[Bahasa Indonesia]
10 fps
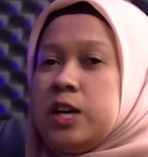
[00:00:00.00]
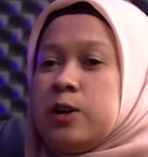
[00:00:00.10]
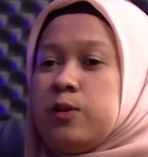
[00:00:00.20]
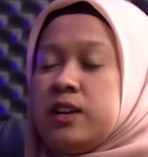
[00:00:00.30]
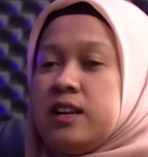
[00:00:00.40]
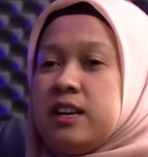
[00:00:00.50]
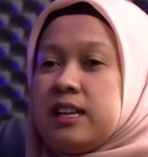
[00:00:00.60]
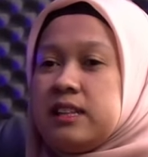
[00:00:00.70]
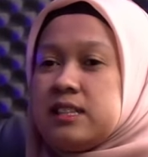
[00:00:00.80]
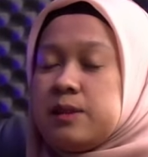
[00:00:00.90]
udah
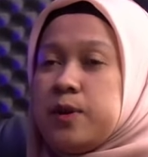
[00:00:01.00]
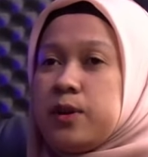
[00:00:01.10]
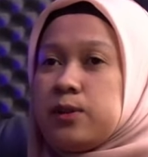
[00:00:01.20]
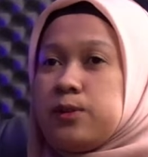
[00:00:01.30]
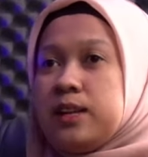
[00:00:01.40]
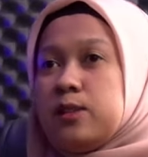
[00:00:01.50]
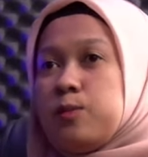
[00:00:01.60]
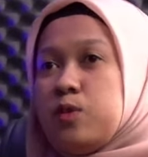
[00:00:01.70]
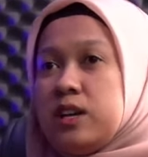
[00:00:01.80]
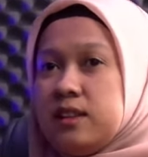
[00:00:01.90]
dilatih sama orang tua itu
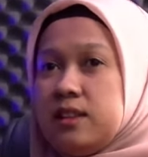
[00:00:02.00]
buat